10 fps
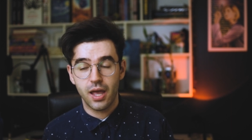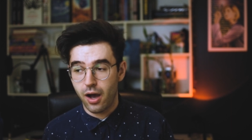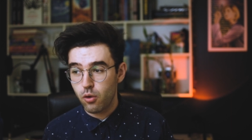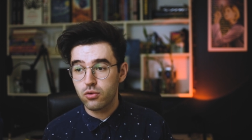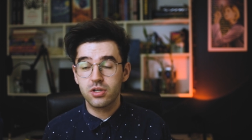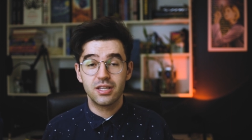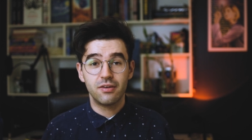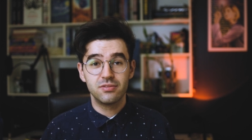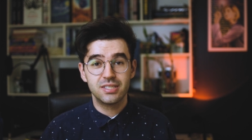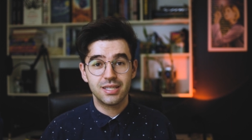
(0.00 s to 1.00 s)
é algo que
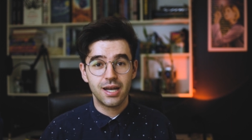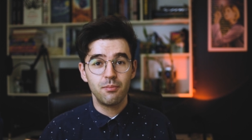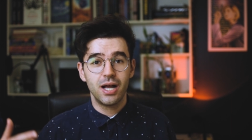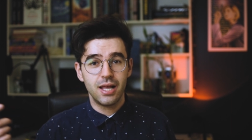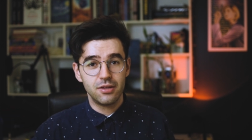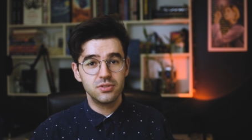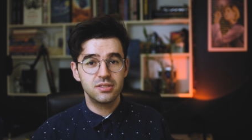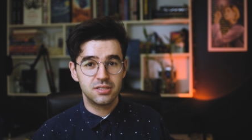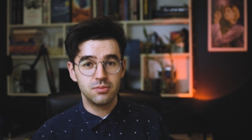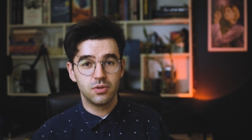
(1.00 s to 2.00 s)
deve ser trabalhado em
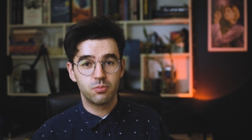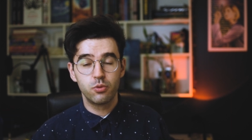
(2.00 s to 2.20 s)
cima,